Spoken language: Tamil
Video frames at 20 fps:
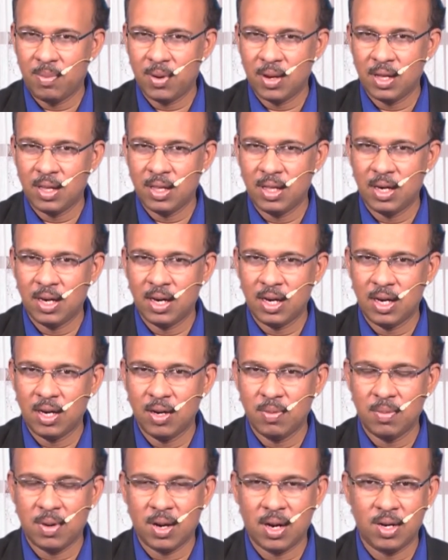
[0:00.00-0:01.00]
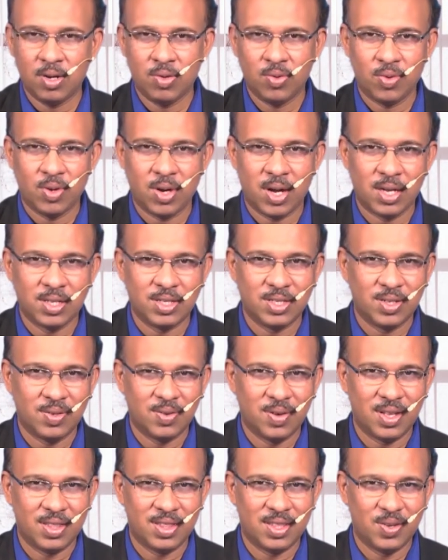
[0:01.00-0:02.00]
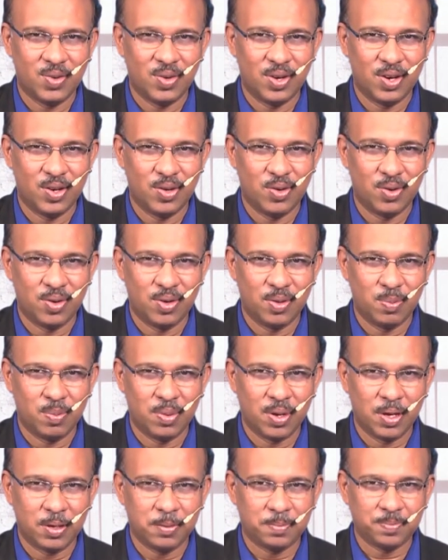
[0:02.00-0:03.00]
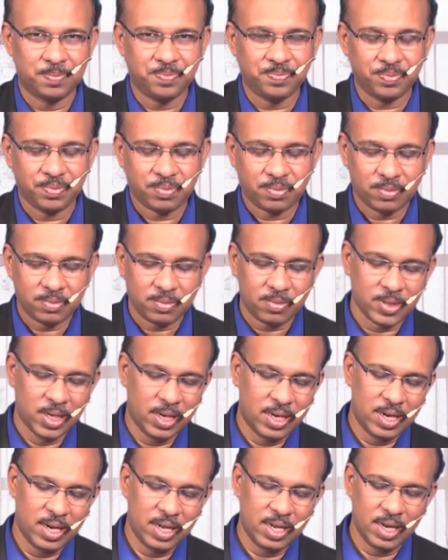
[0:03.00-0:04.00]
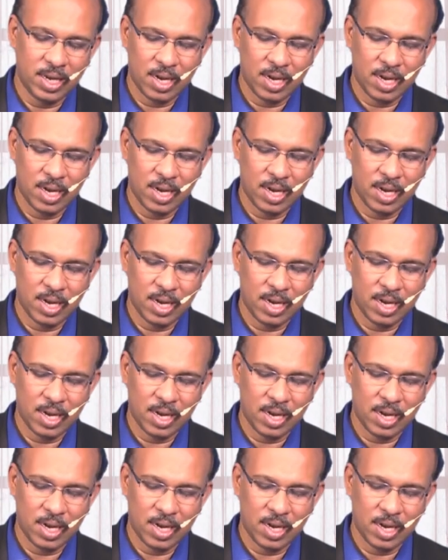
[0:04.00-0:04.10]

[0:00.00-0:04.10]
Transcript: பகுதிகளிலும் ஆண்டவர் ஒரு ஆசீர்வாதத்தை உங்களுக்கு கொடுப்பார் இன்றைக்கு